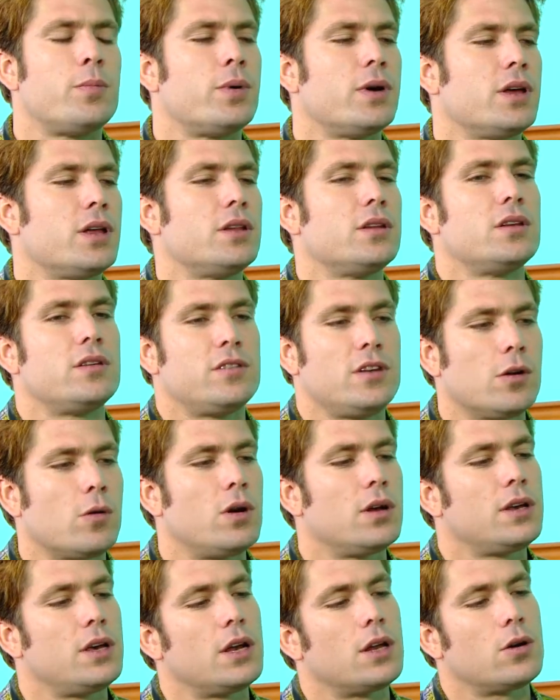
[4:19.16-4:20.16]
Las radios pueden decir
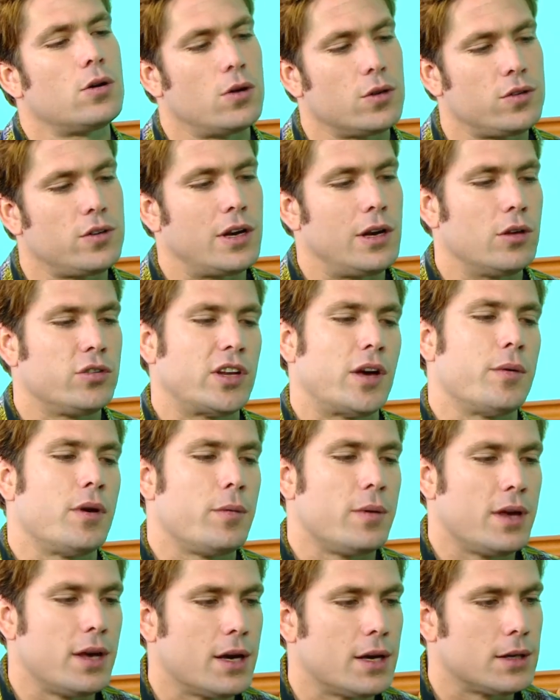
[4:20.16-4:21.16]
cualquier cosa y
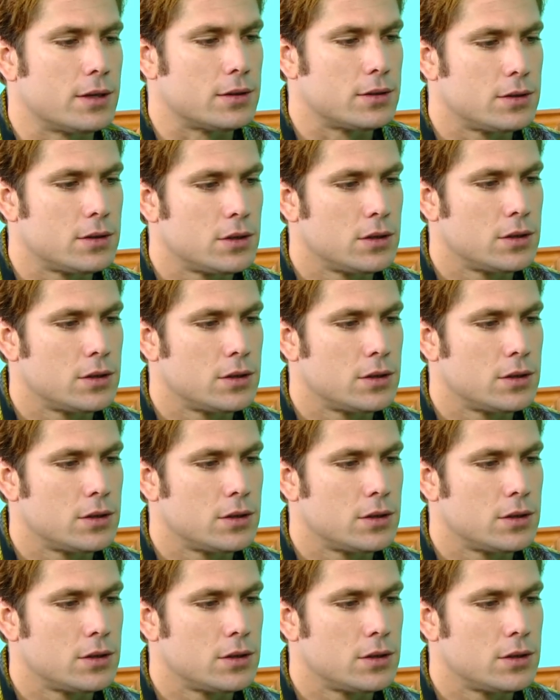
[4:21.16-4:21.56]
lo bien.